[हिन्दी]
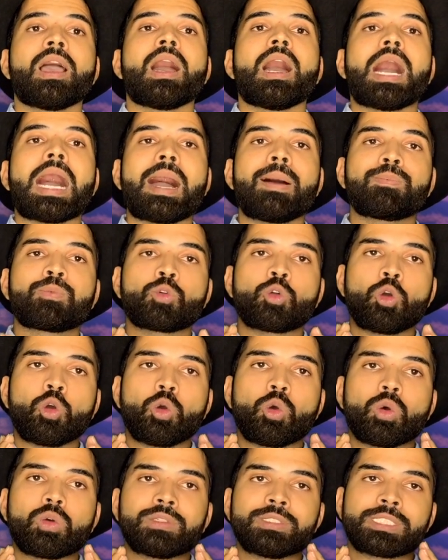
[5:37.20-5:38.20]
आपको
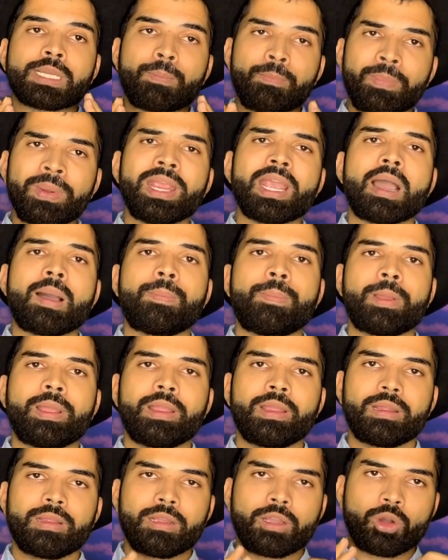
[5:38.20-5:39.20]
जब भी आप
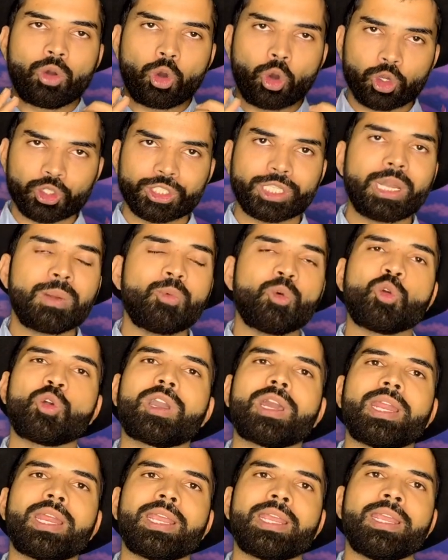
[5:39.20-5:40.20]
हॉस्टल बुक
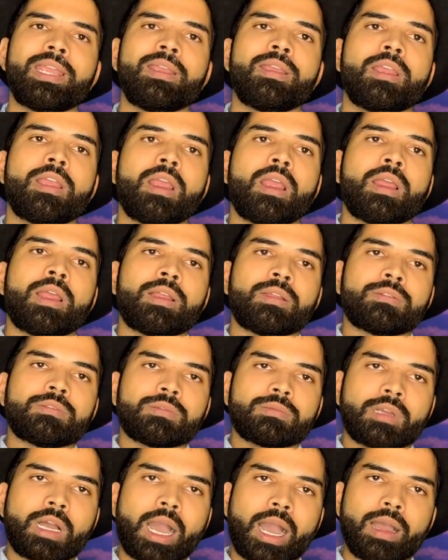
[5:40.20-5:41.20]
करेंगे
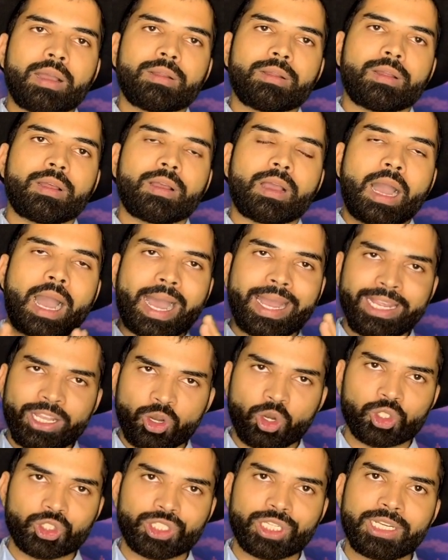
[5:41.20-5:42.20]
हाई
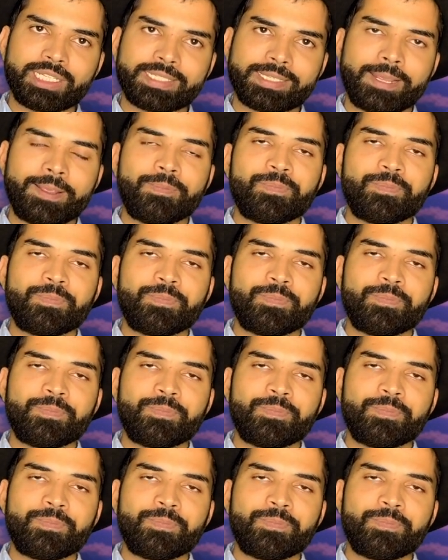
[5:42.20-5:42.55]
हॉस्टल से